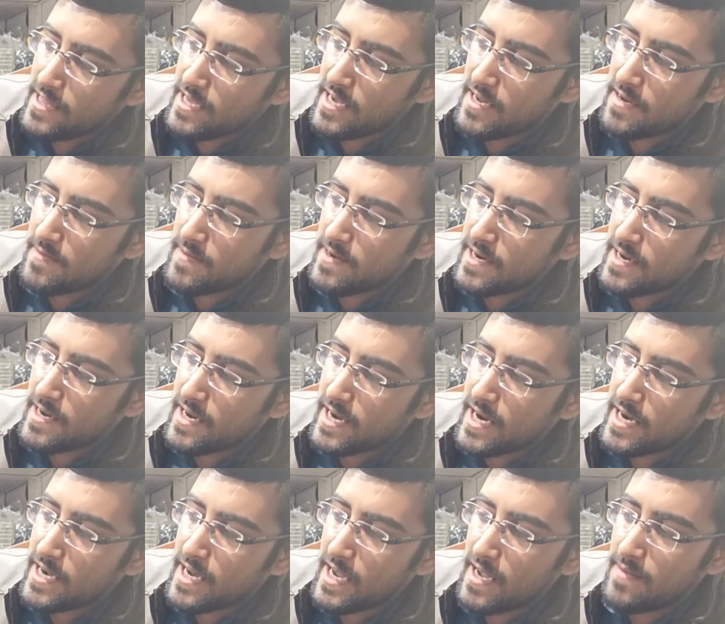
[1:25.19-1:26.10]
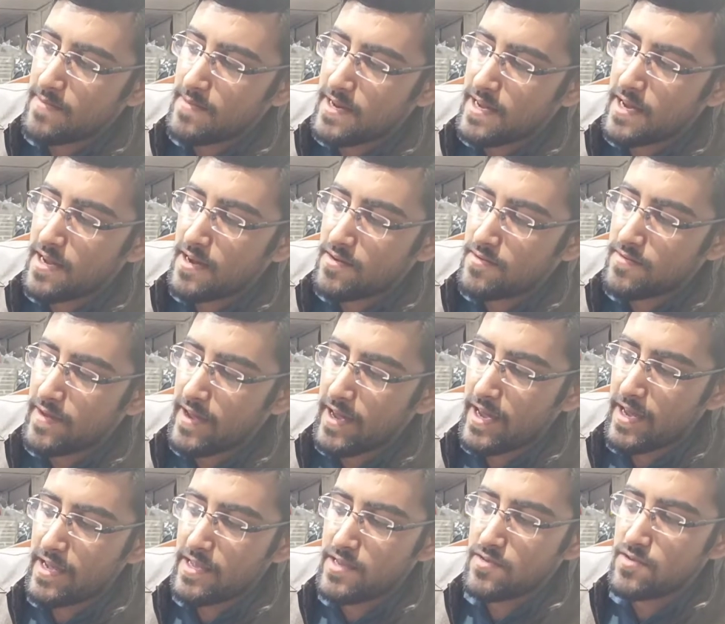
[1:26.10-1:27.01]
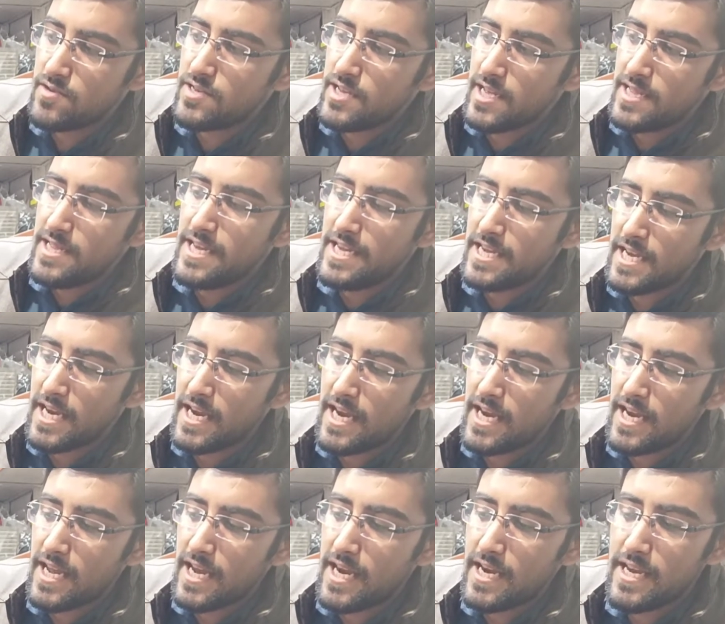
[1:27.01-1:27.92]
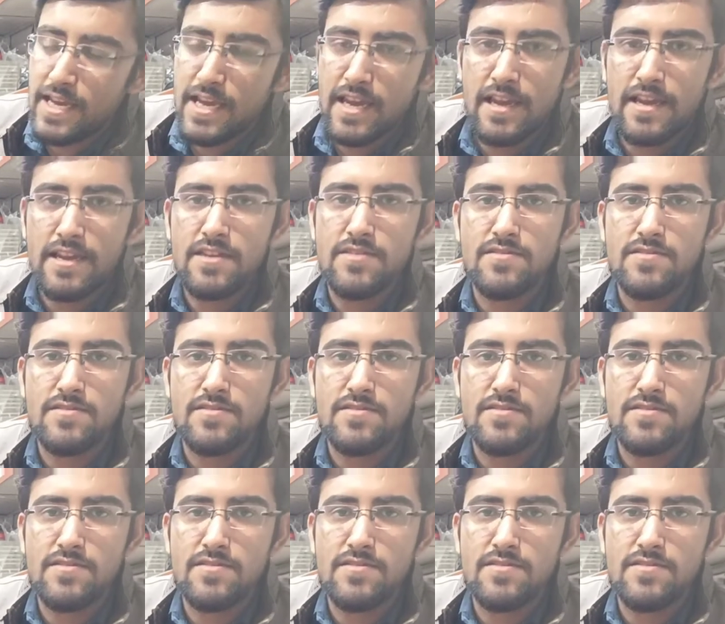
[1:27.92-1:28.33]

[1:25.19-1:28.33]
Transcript: तीन मिनट का टाइम लगा हुआ है इसको जल्दी चलाने के लिए